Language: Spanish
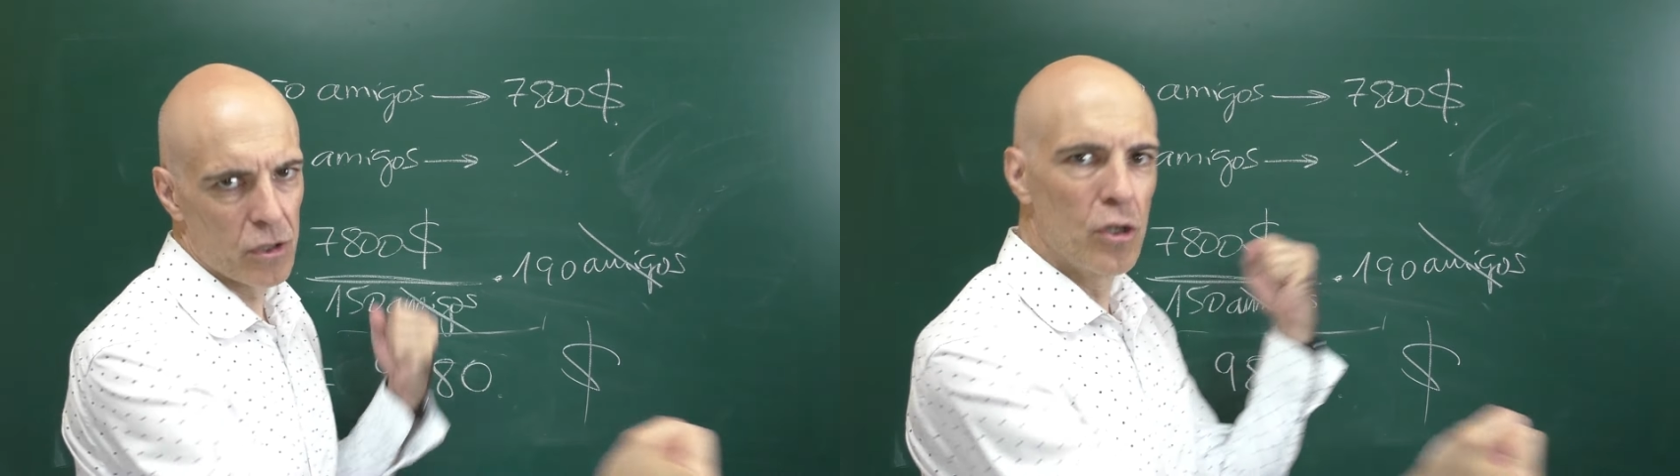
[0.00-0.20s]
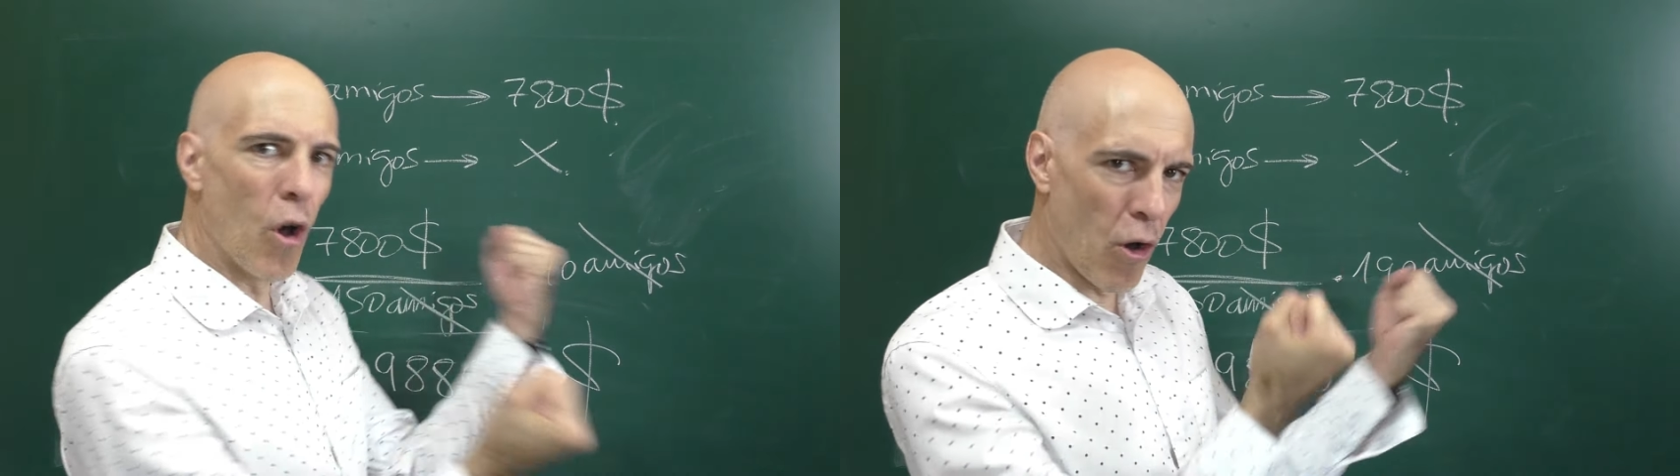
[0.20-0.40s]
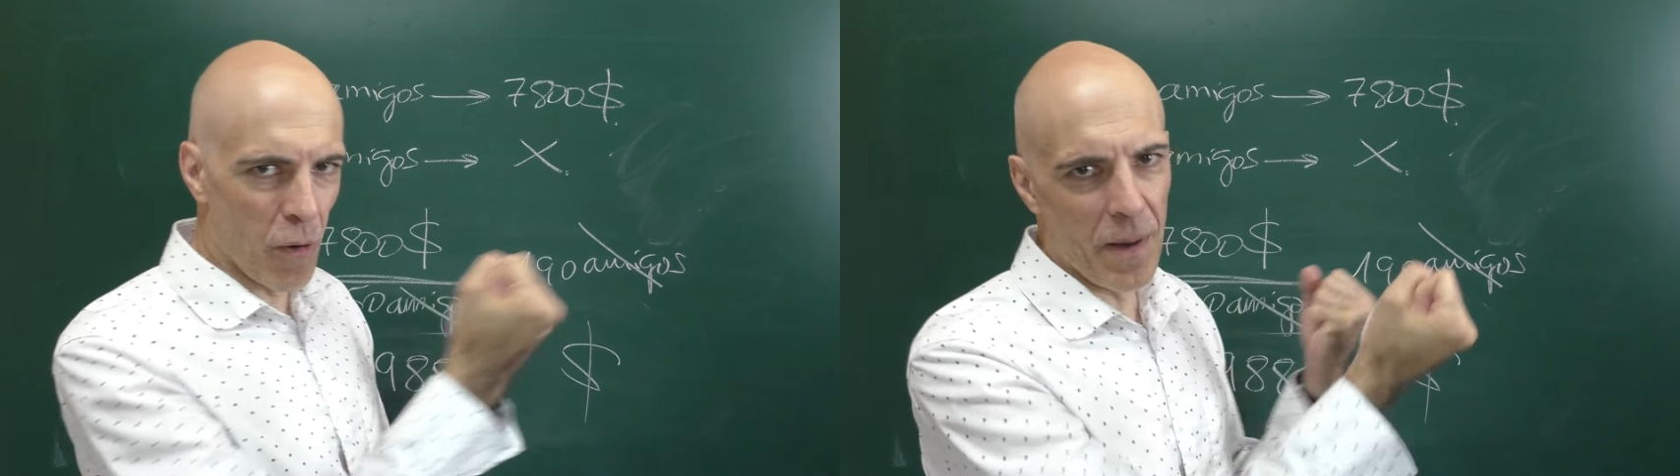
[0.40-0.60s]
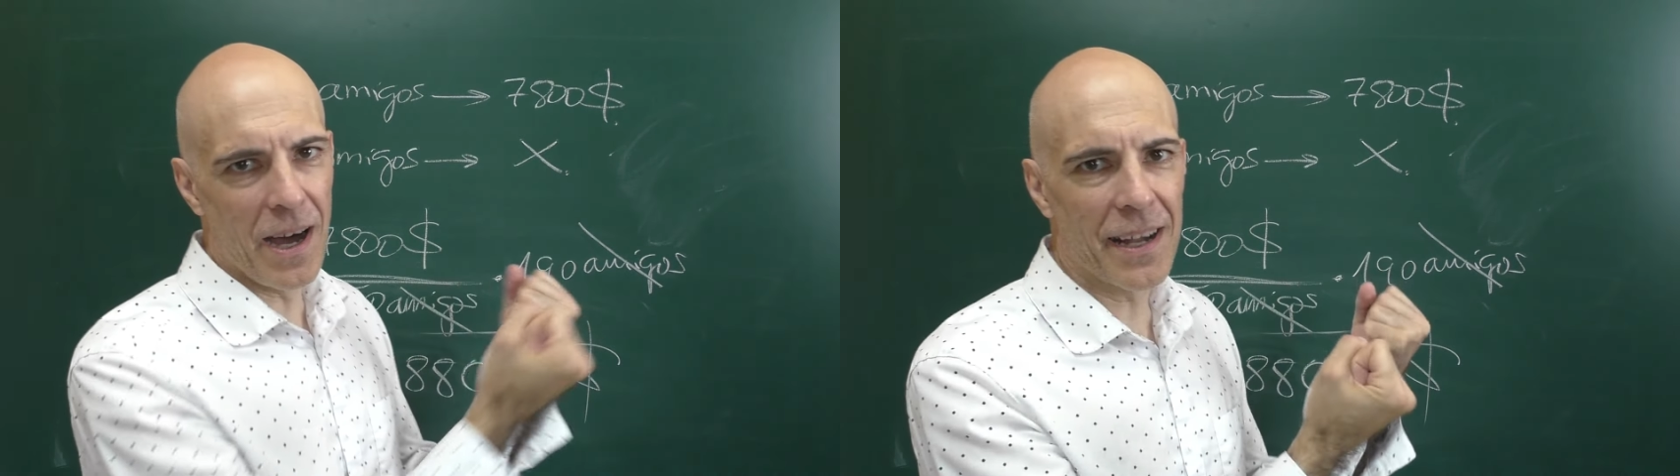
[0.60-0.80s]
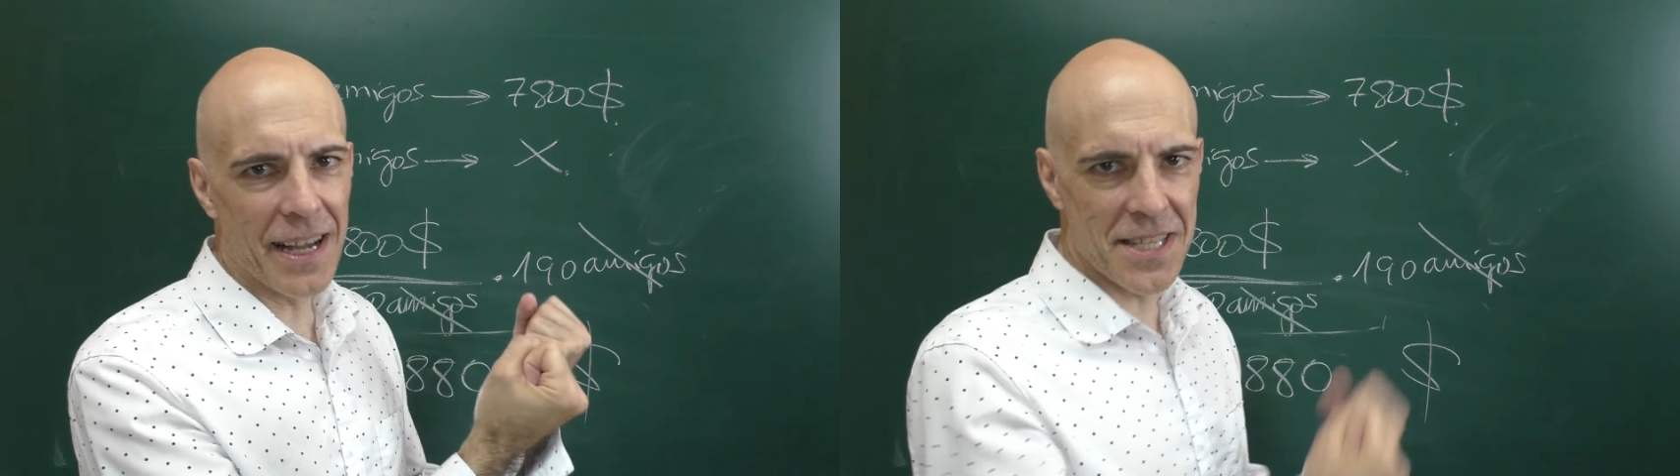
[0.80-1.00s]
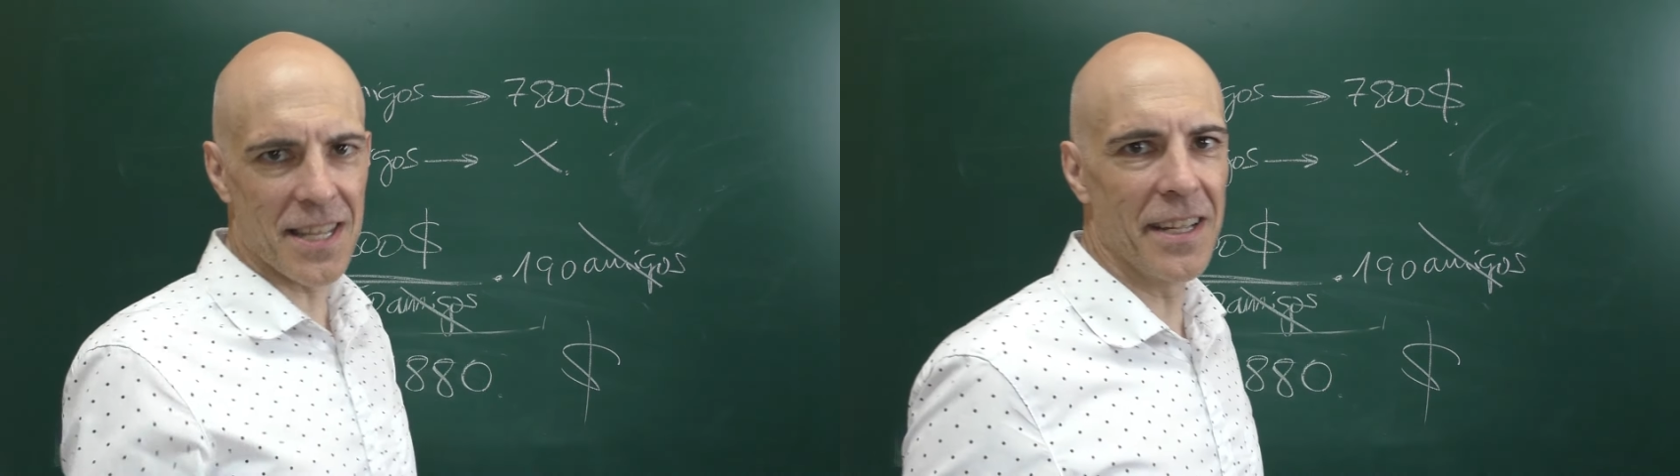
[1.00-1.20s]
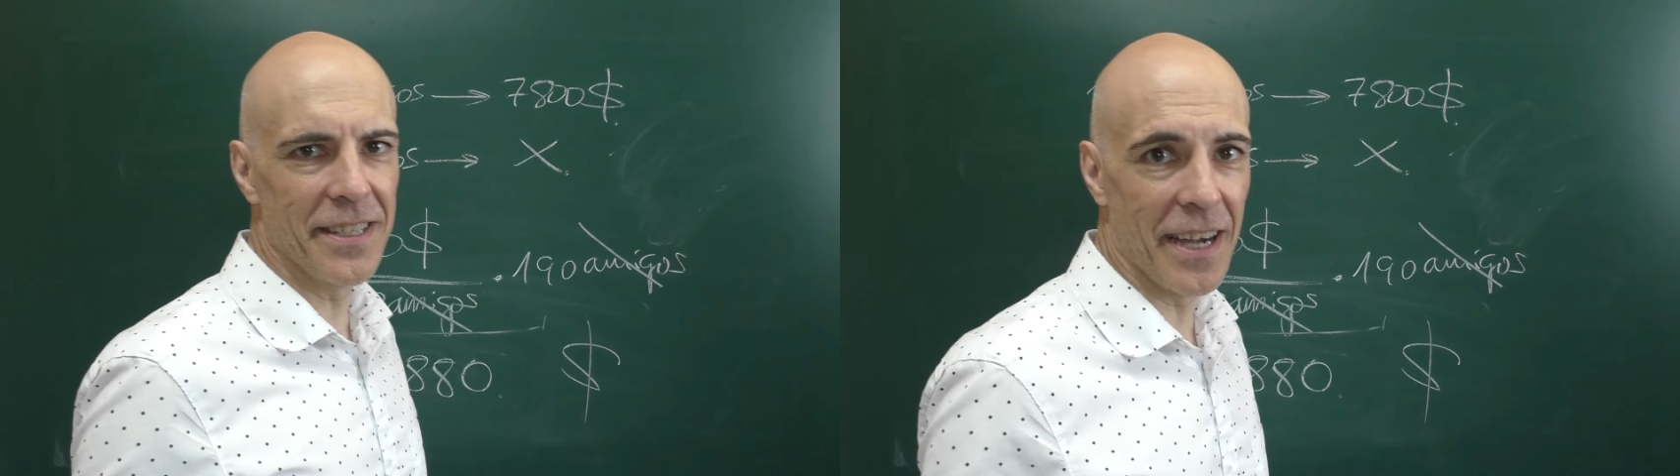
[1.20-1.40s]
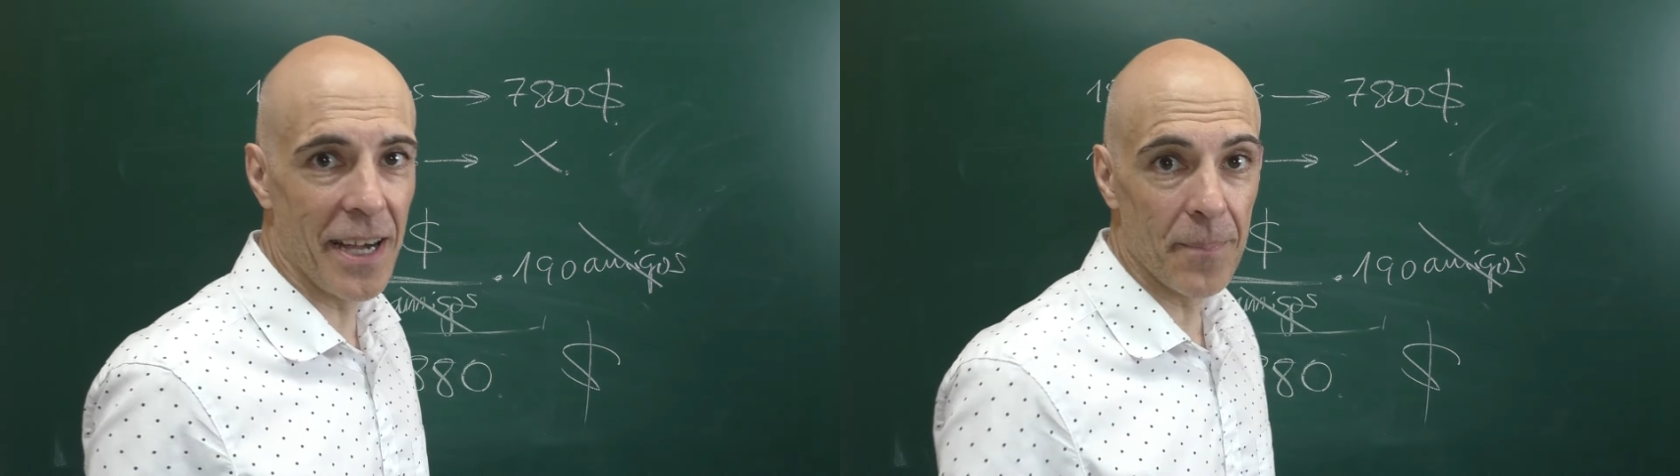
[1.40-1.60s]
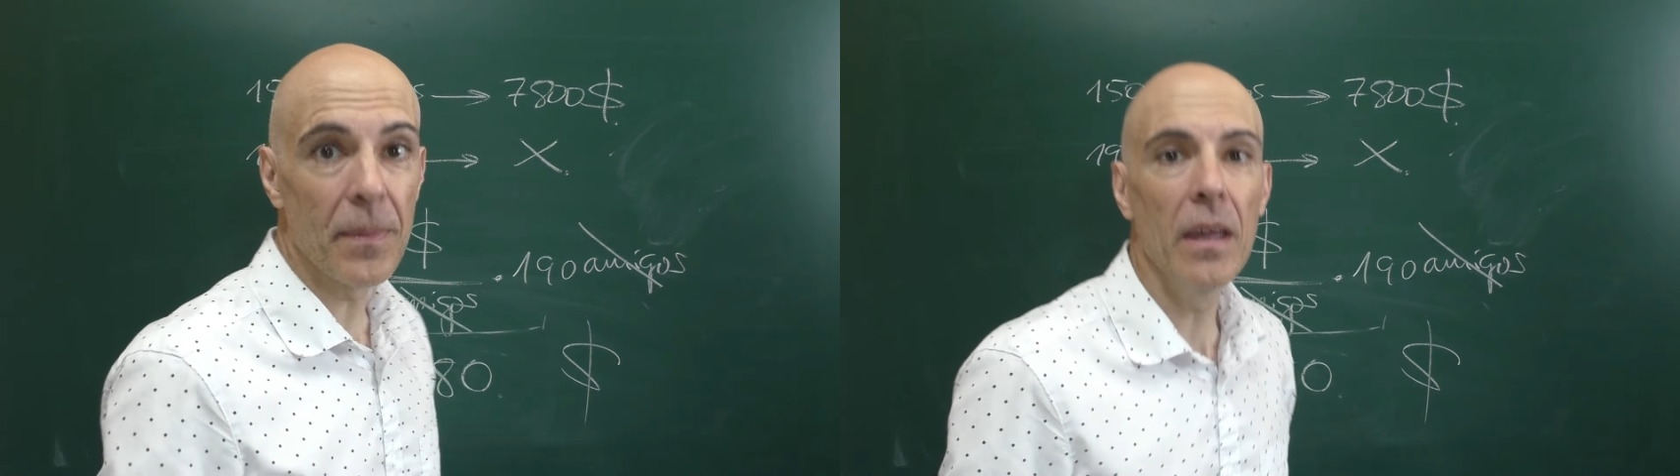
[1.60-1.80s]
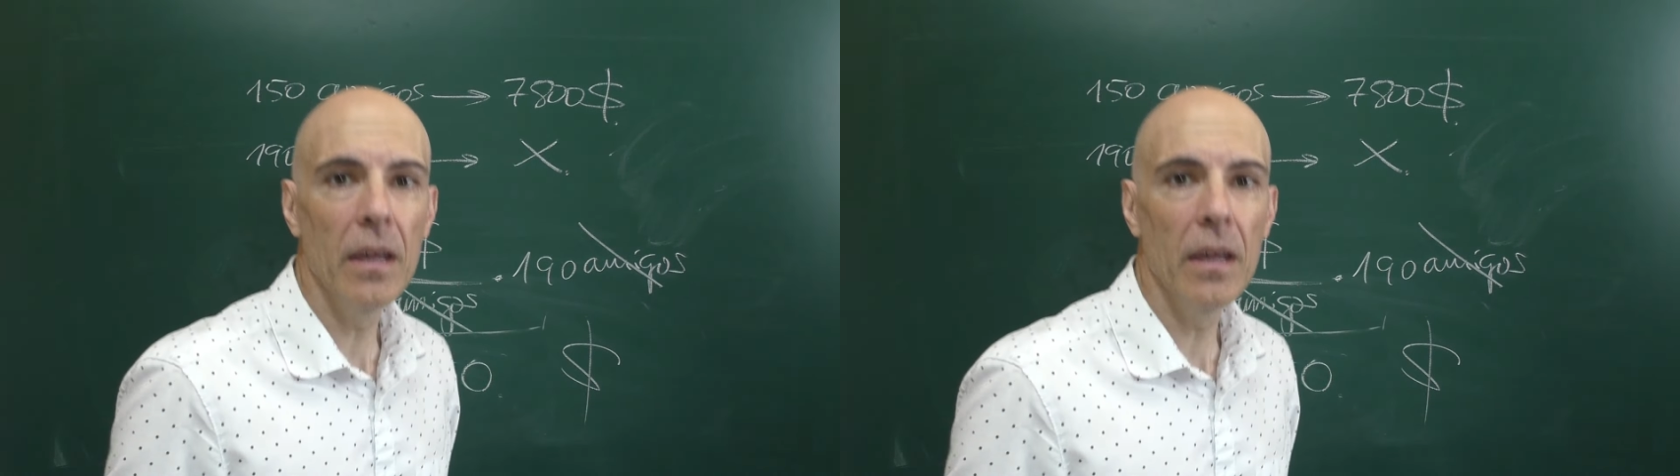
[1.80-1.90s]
Toma, castaña.